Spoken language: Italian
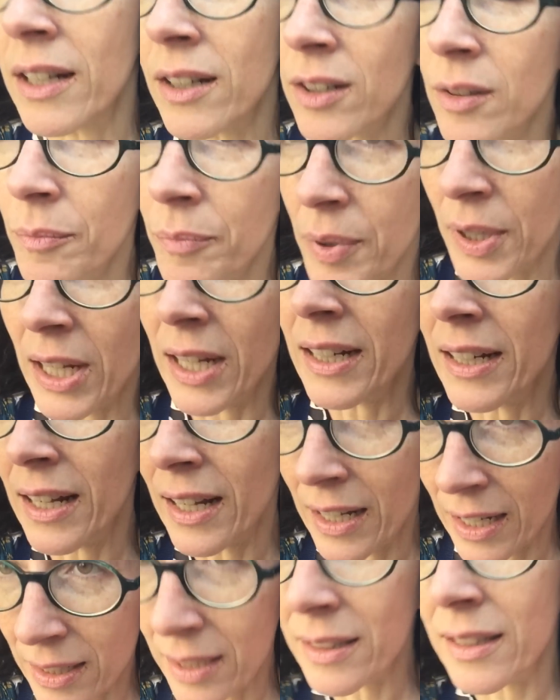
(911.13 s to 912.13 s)
a comprare
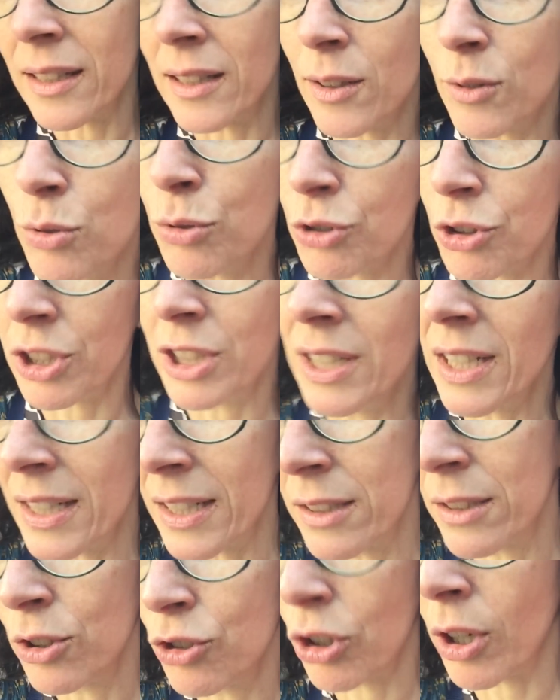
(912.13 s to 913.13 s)
la carta da cucina
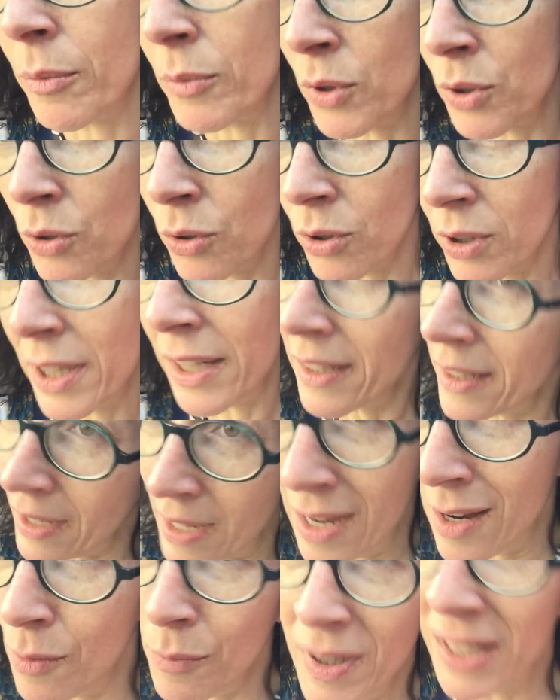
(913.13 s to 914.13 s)
che diciamo noi che
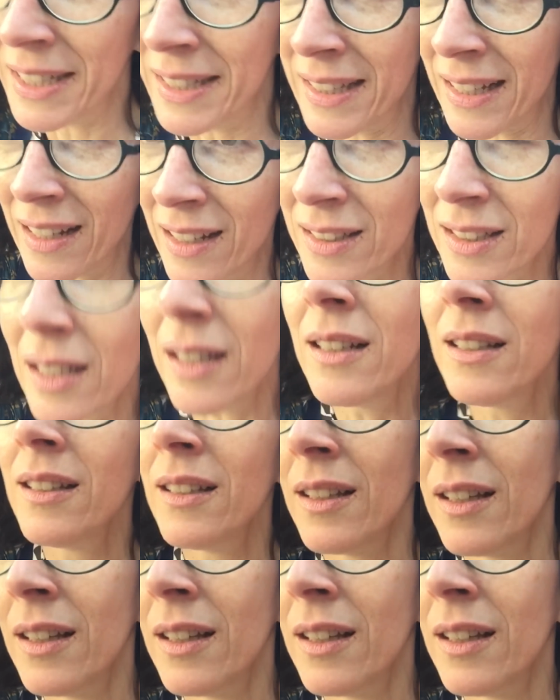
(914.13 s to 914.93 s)
è aumentata